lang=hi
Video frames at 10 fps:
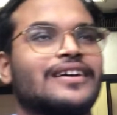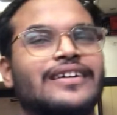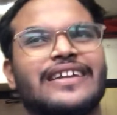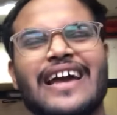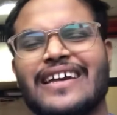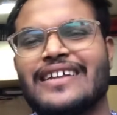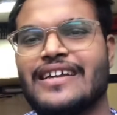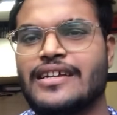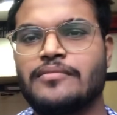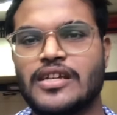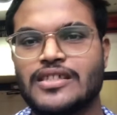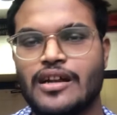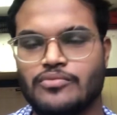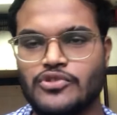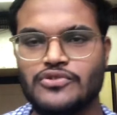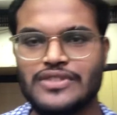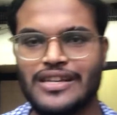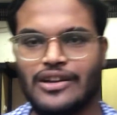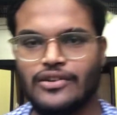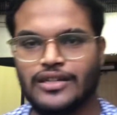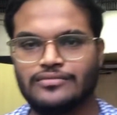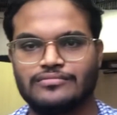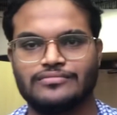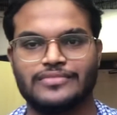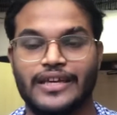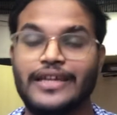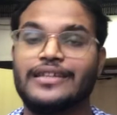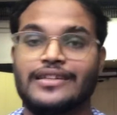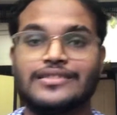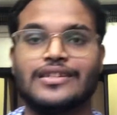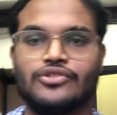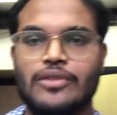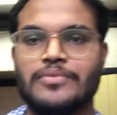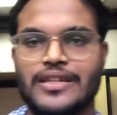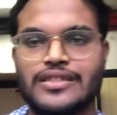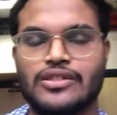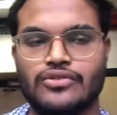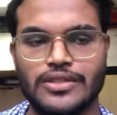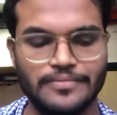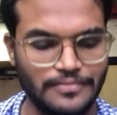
ट्राई एंड एरर मेथड आपको यूज़ करना होगा एक ना एक जगह तो आप लग ही जाओगे